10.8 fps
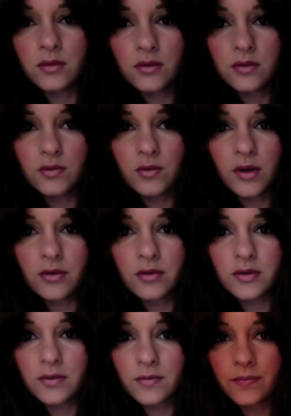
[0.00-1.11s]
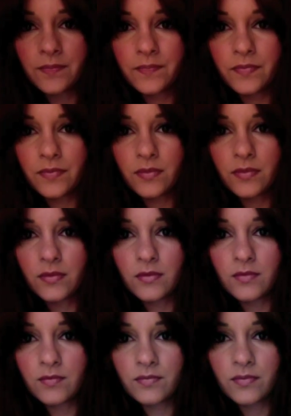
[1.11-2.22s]
so aus.
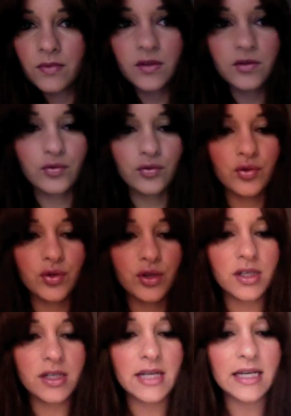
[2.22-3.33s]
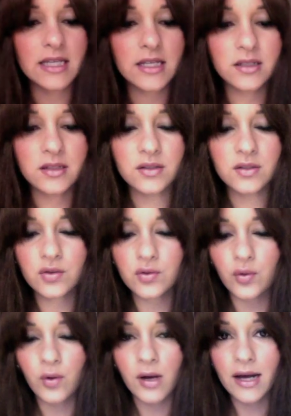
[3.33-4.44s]
So ein knalliges
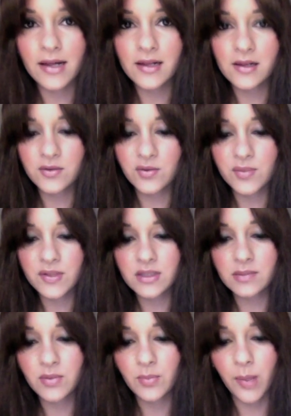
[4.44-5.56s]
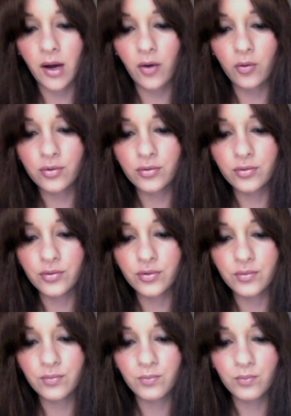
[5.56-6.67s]
Korall, so ein bisschen mit Braun und
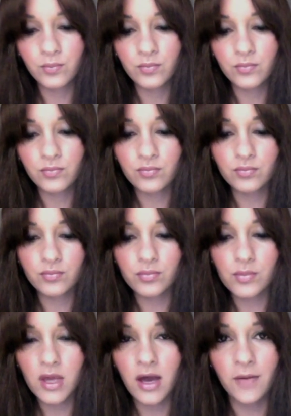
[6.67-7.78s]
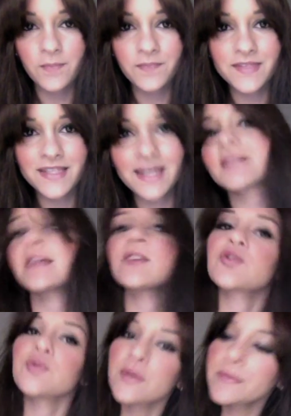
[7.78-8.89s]
ja, sehr, sehr
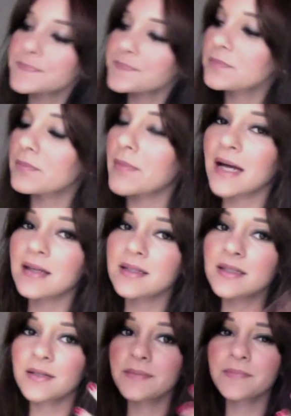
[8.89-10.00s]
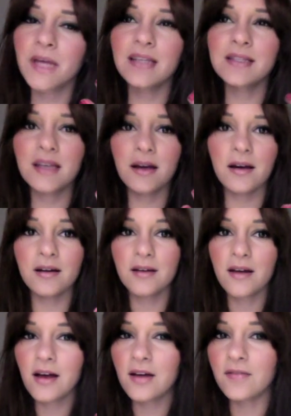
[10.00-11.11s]
schön. Macht ähm, einen sehr
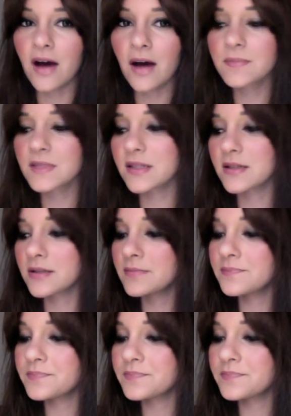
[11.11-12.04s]
warmen Ton.